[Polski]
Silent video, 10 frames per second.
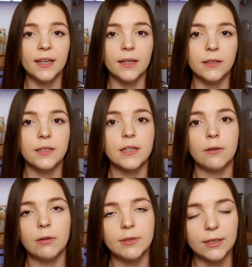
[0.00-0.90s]
e, nie
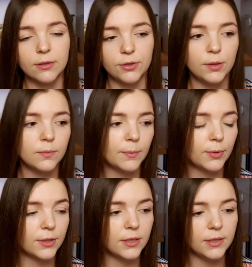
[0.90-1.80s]
działały na to zimne
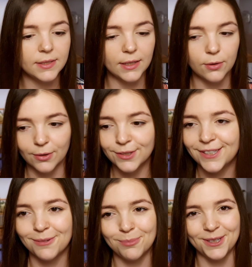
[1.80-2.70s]
prysznice,
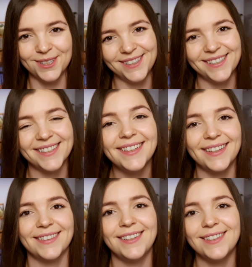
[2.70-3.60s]
gorące prysznice,
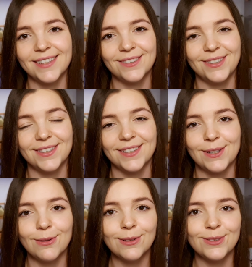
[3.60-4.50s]
nikt, nic na to nie
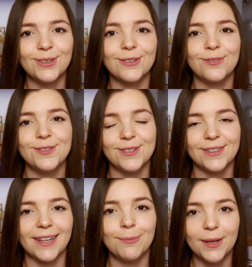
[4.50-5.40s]
zadziałało, tylko
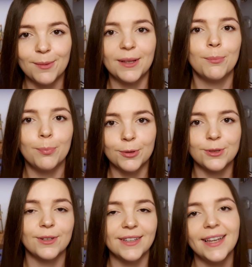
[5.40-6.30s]
fizjoterapia i tam
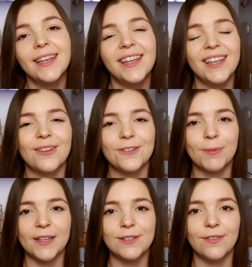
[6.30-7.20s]
porządne
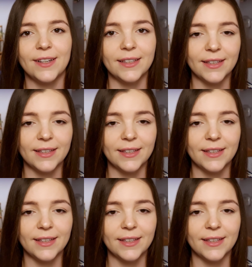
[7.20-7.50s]
rozpracowanie